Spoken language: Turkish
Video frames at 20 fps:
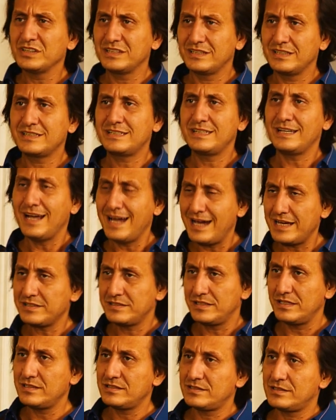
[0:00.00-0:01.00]
Bu odadaki
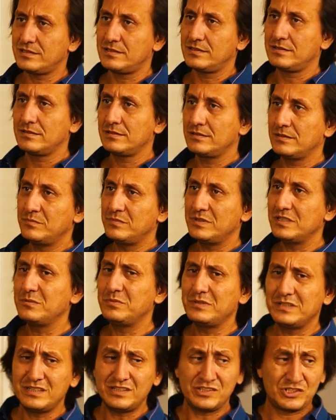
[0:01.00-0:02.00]
herkes
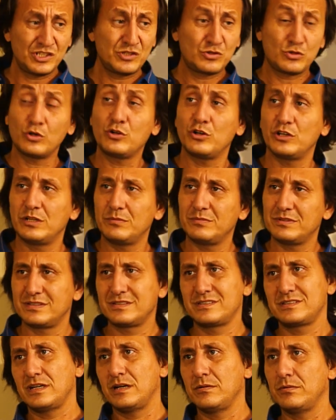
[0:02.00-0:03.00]
birbirin için çok önemli
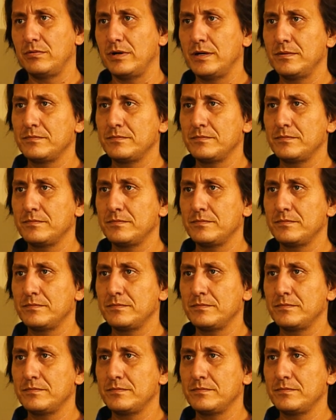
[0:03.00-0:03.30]
Rıza baba.